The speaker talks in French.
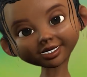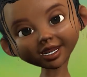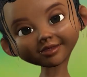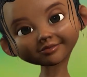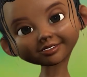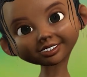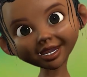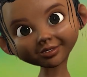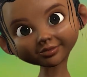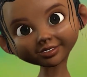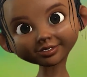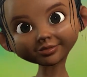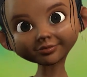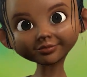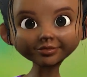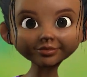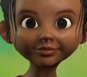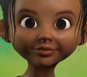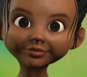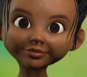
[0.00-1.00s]
dans sa maison,
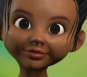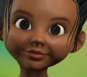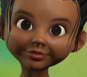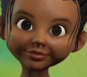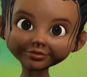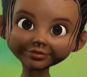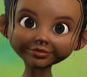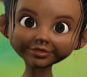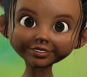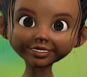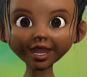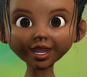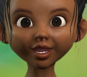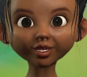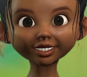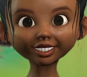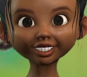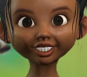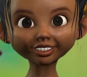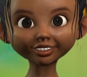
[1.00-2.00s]
la
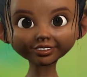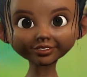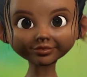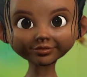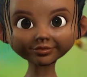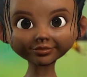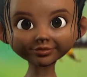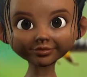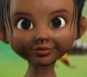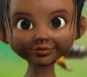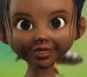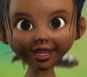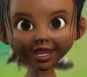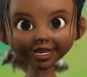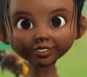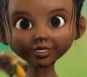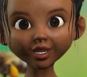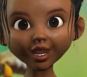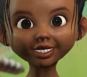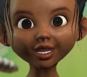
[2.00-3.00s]
ruche
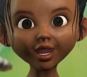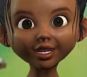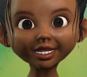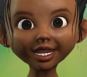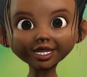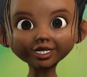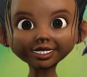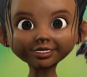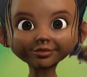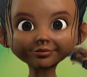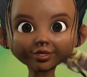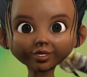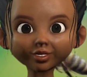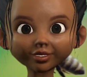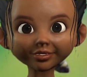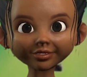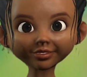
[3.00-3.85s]
elle rejoint sa famille